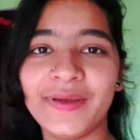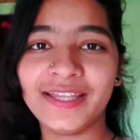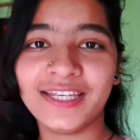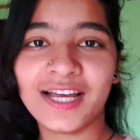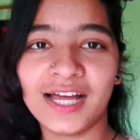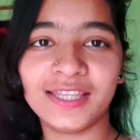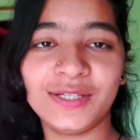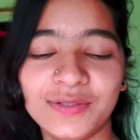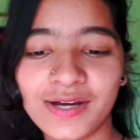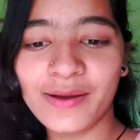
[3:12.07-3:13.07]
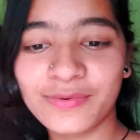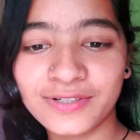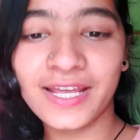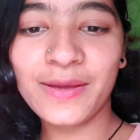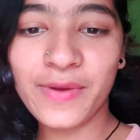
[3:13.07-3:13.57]
मैं दिखाती हूँ
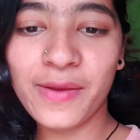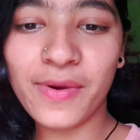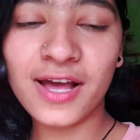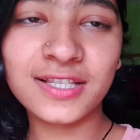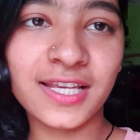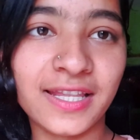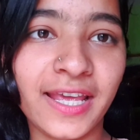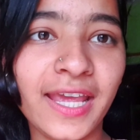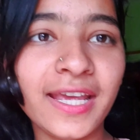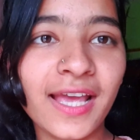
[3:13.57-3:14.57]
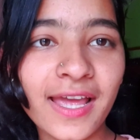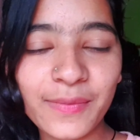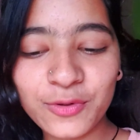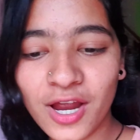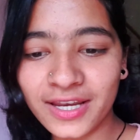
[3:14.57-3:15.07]
आपको नए मेहमान से नए क्या
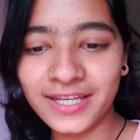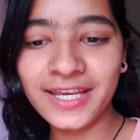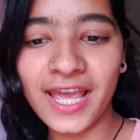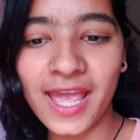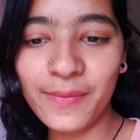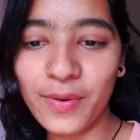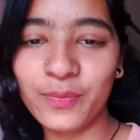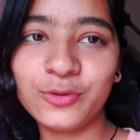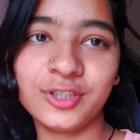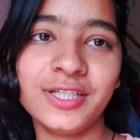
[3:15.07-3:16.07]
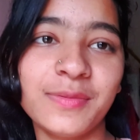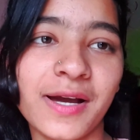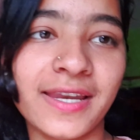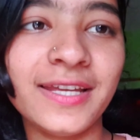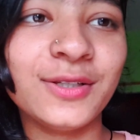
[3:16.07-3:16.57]
ही पुरानी हैं पप्पू जी
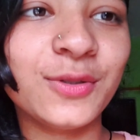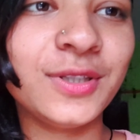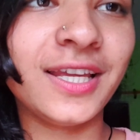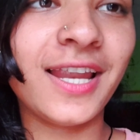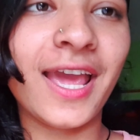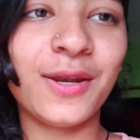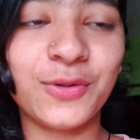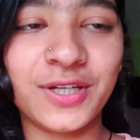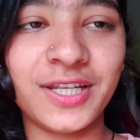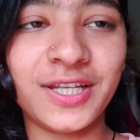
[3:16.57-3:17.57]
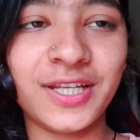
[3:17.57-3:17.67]
हमारे इनको देना है रोटी